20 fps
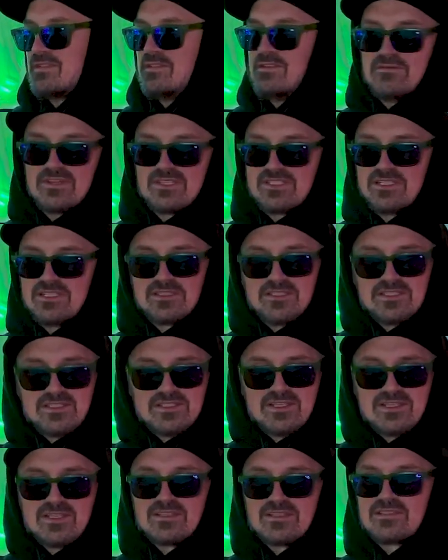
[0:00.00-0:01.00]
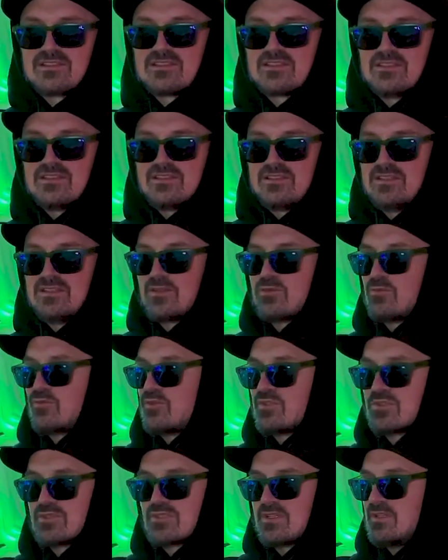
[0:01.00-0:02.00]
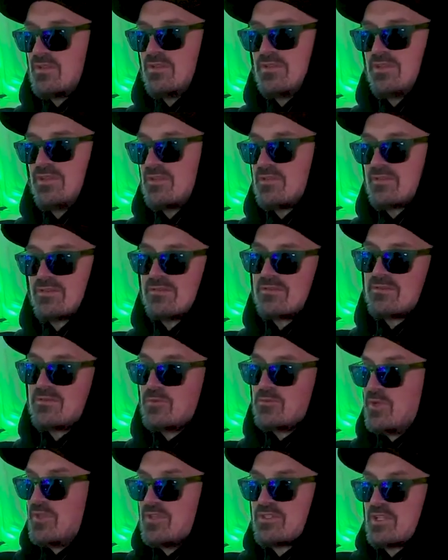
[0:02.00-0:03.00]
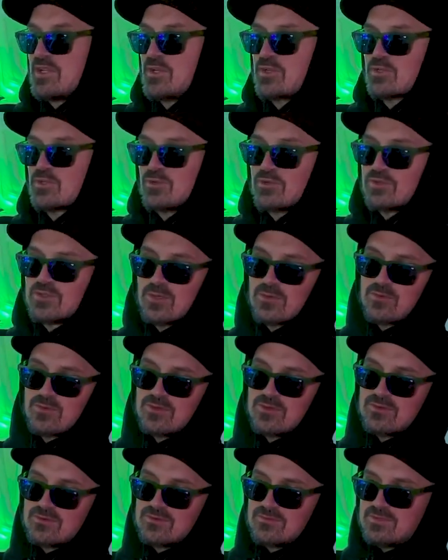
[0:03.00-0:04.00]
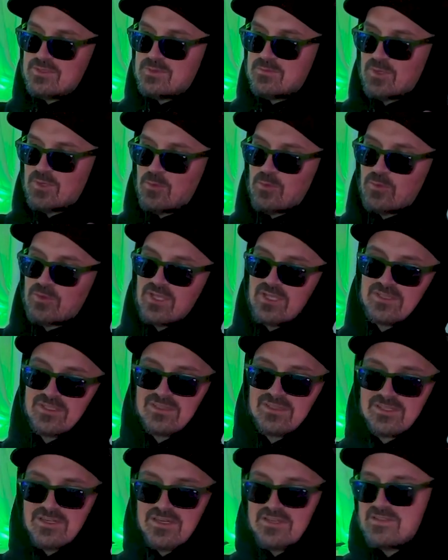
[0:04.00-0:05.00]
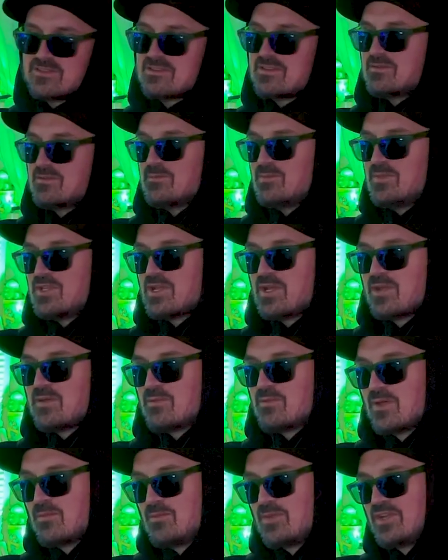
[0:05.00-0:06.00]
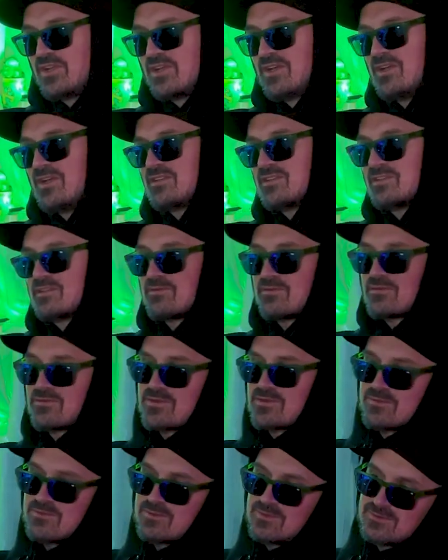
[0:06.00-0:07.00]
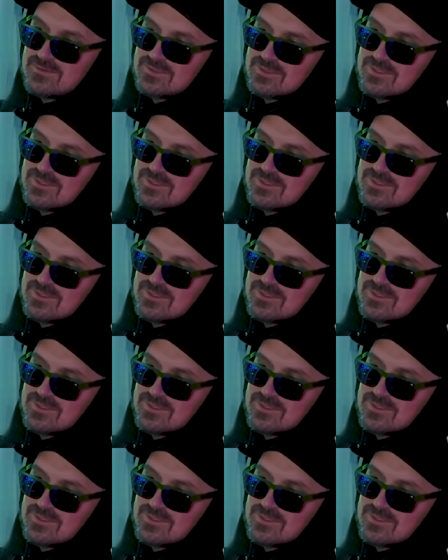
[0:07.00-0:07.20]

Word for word: не возникло интереса, и я тут же сказал нет. Ну, я не знаю, что это такое, но, видимо, какой-то ангел-хранитель меня оберегает от этого всего.